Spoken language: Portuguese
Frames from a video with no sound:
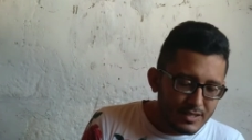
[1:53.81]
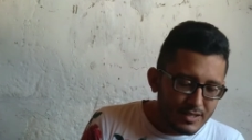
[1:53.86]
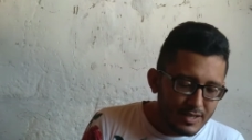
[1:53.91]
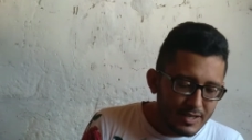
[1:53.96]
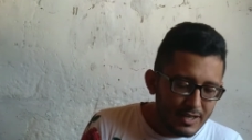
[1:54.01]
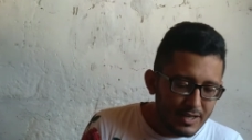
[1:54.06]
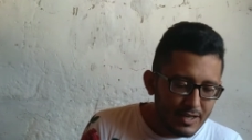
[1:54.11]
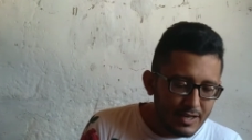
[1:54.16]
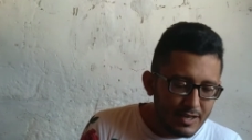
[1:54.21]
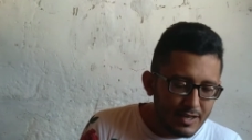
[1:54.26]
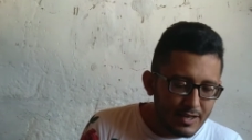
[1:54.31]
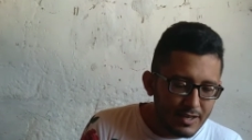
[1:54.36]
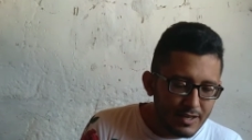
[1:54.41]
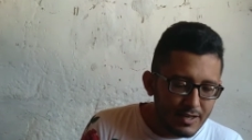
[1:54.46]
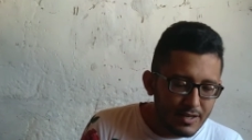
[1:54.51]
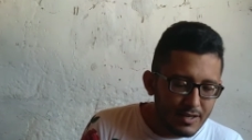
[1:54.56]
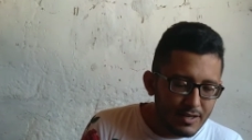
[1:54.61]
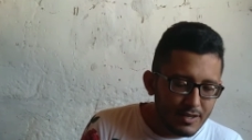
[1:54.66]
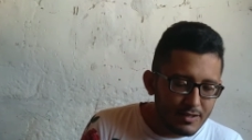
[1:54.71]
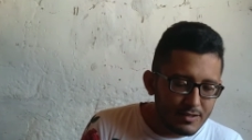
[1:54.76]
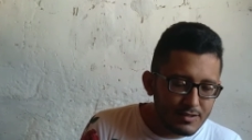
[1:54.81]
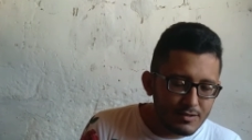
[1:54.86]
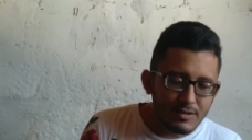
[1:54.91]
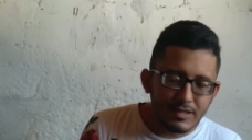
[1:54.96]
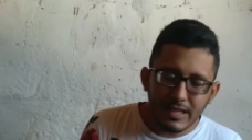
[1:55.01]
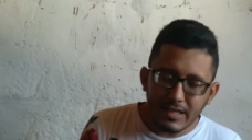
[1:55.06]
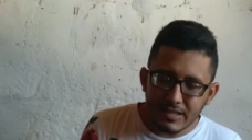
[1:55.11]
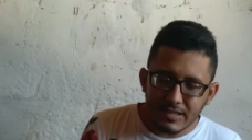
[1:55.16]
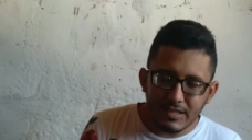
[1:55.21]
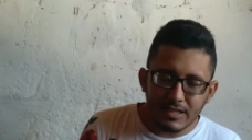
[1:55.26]
É, se
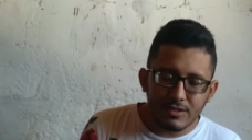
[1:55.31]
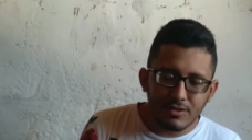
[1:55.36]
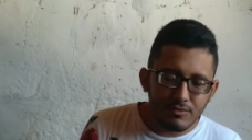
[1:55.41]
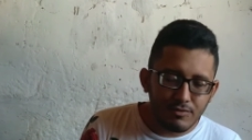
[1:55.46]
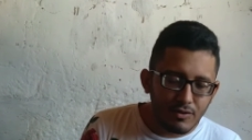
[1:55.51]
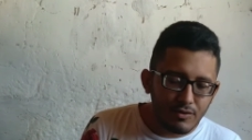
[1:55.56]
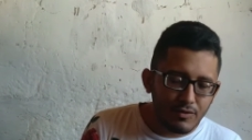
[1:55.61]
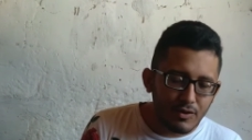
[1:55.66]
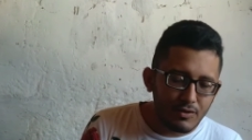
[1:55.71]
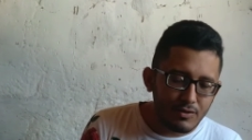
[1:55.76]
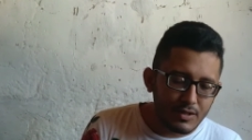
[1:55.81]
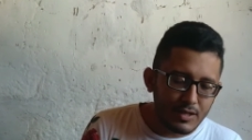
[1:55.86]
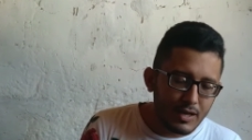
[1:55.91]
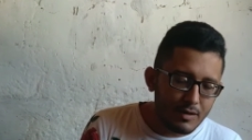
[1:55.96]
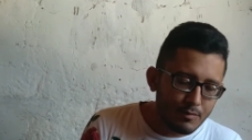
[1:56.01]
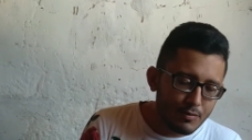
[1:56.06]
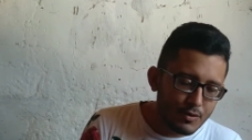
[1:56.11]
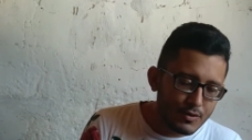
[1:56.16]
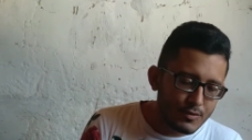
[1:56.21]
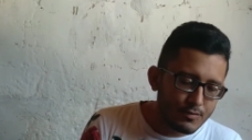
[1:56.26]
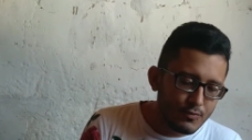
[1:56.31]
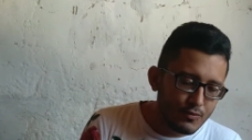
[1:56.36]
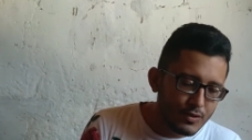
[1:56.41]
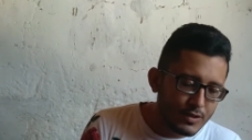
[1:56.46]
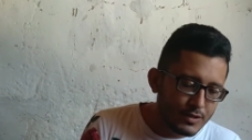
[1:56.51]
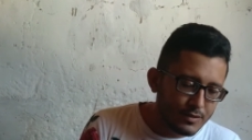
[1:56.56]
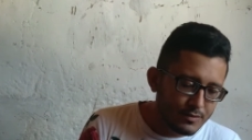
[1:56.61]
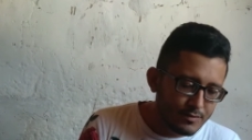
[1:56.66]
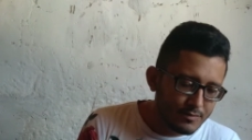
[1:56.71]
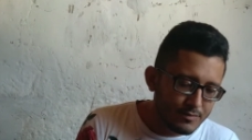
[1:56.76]
der certo, eu vou voltar próximo
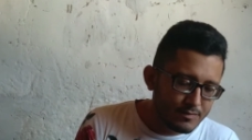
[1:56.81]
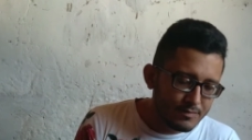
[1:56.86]
ano.